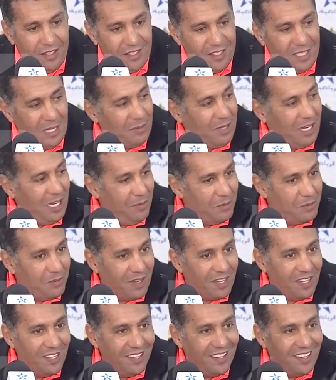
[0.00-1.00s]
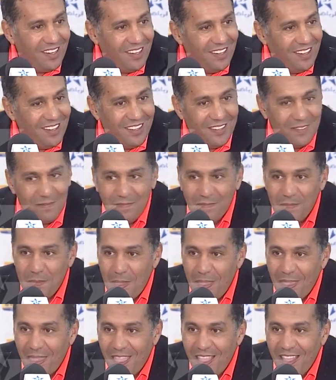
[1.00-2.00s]
سي عبد الرحيم تبارك الله راه
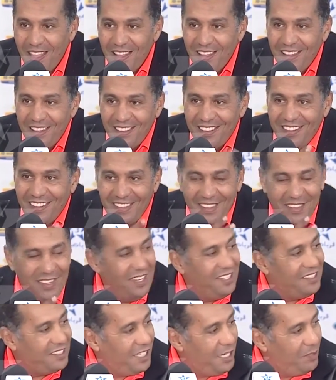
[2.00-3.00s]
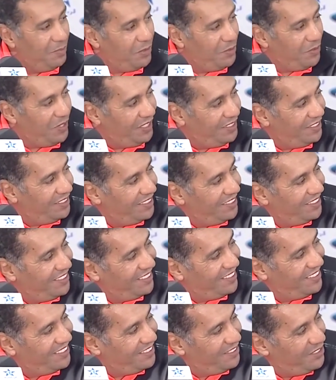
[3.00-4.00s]
قال تقريبا واحد
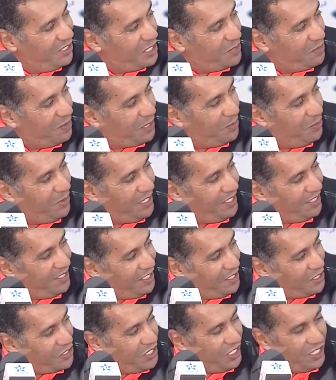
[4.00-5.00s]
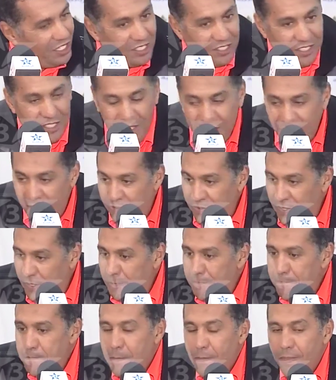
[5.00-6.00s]
نسبه كبيره ديال داكشي اللي غادي نهضر
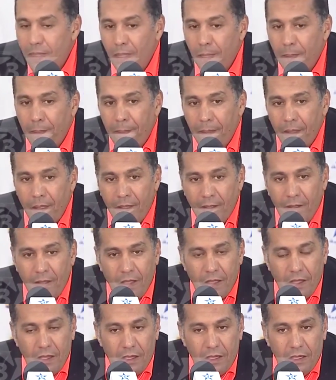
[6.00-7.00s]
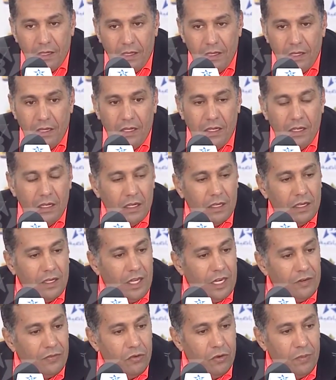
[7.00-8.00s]
فيه آه،
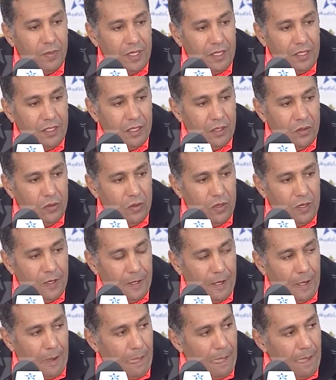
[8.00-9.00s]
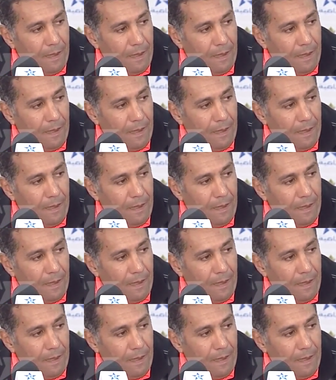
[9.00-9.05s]
كنعرفوا بانه